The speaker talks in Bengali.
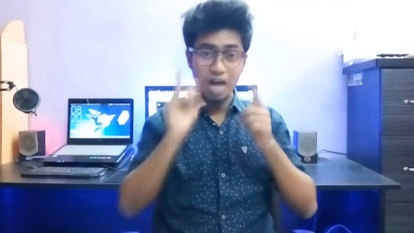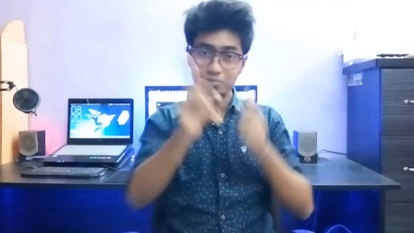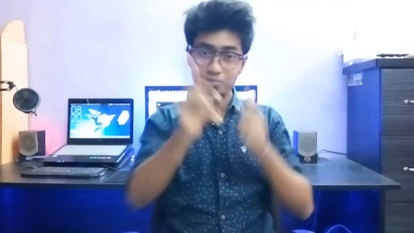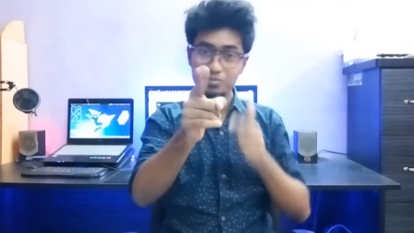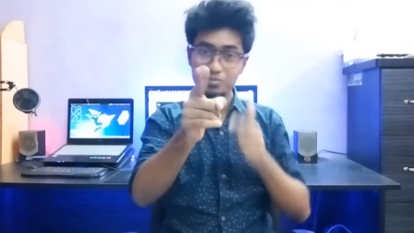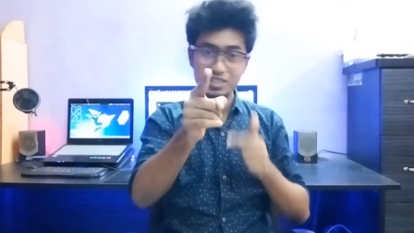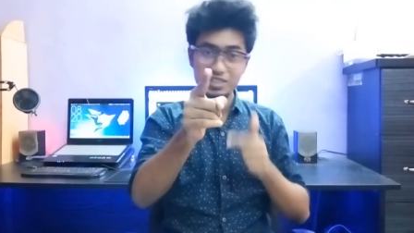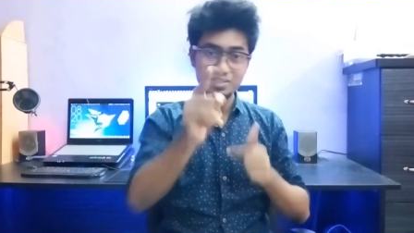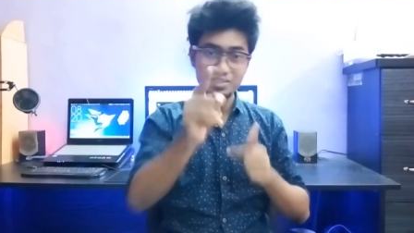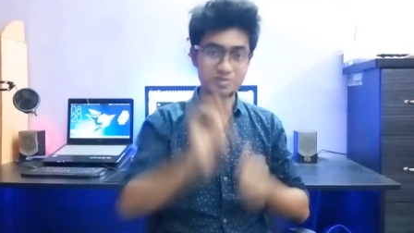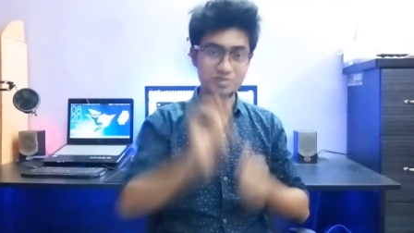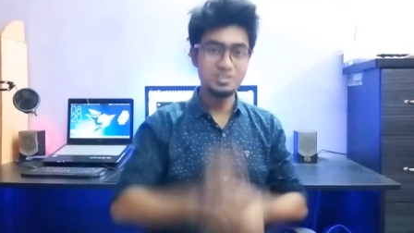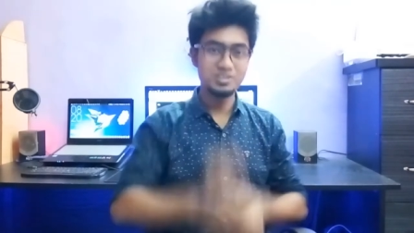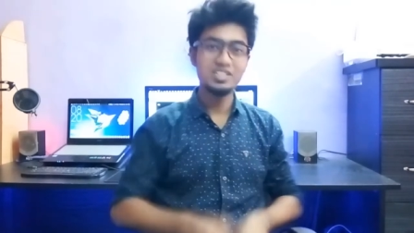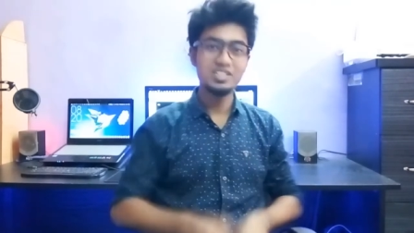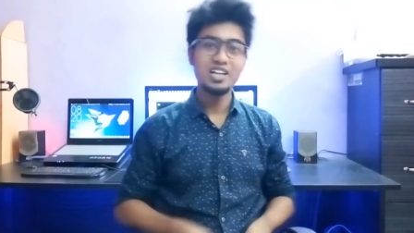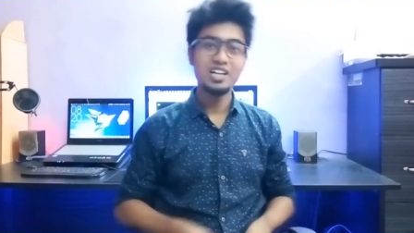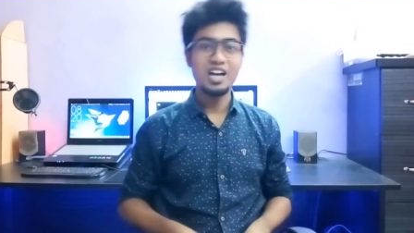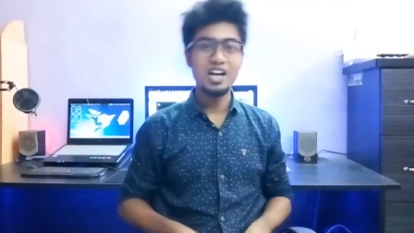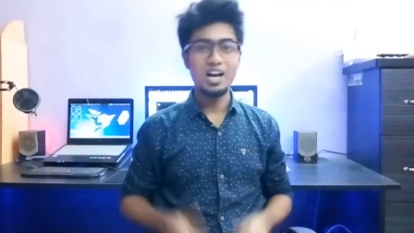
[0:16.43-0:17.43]
আপনি
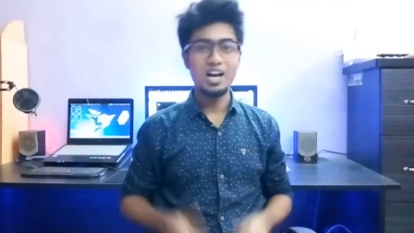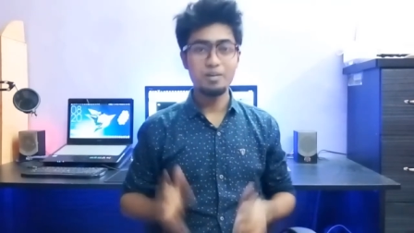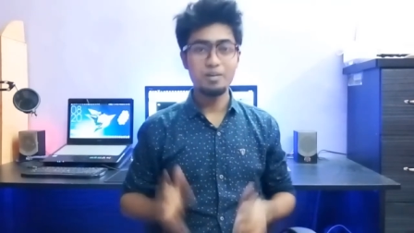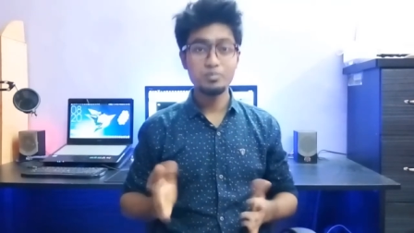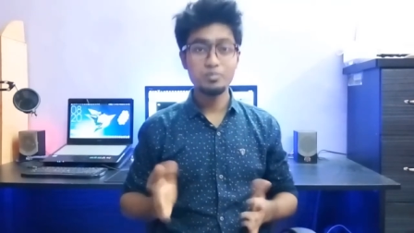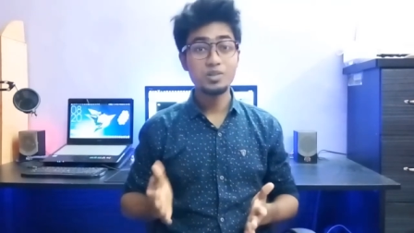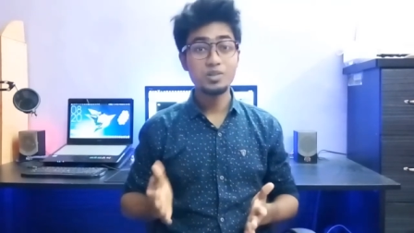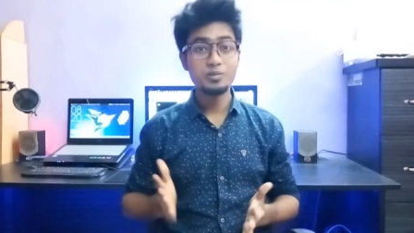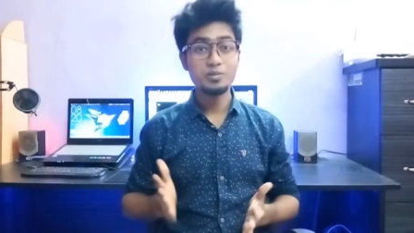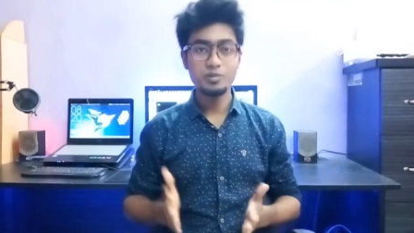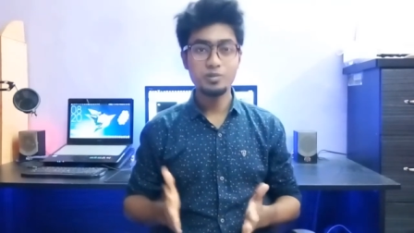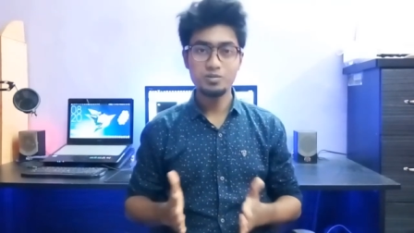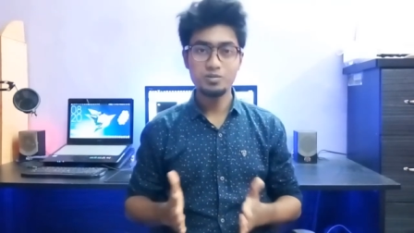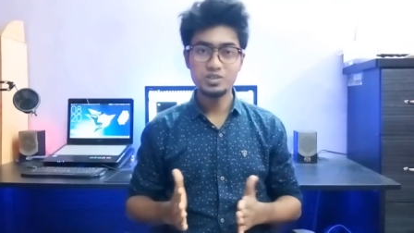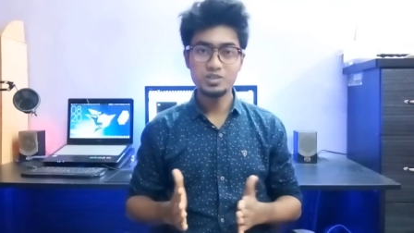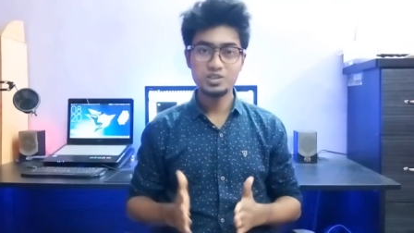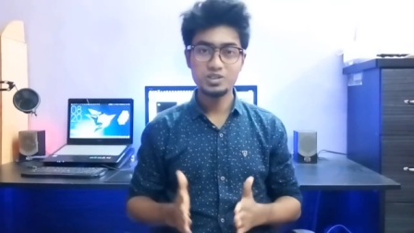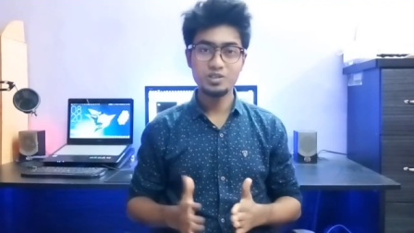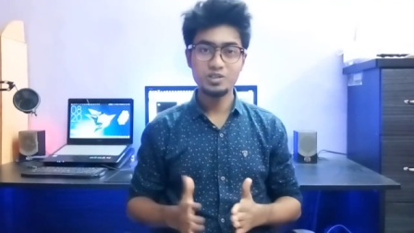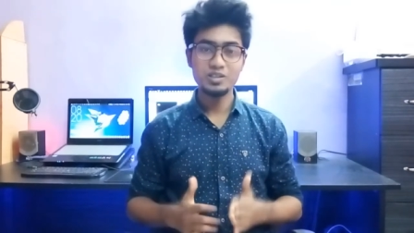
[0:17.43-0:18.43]
যদি আপনার
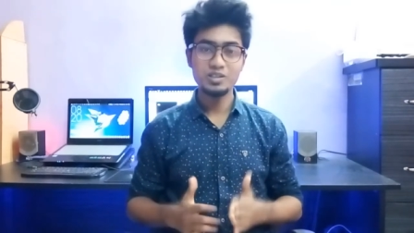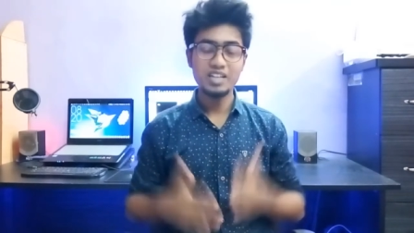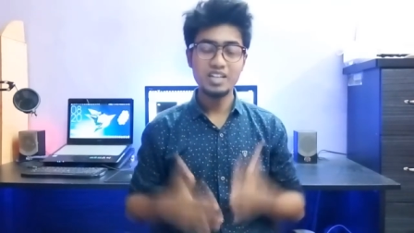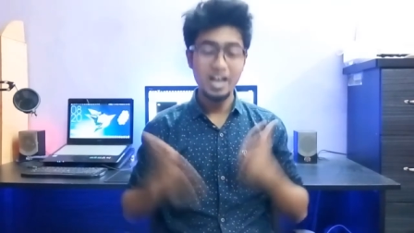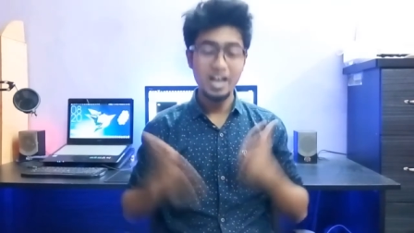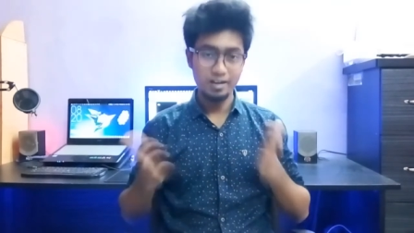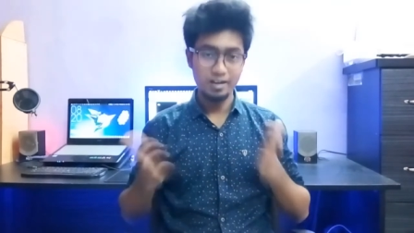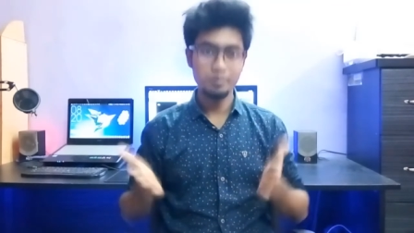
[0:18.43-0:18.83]
ভবিষ্যৎকে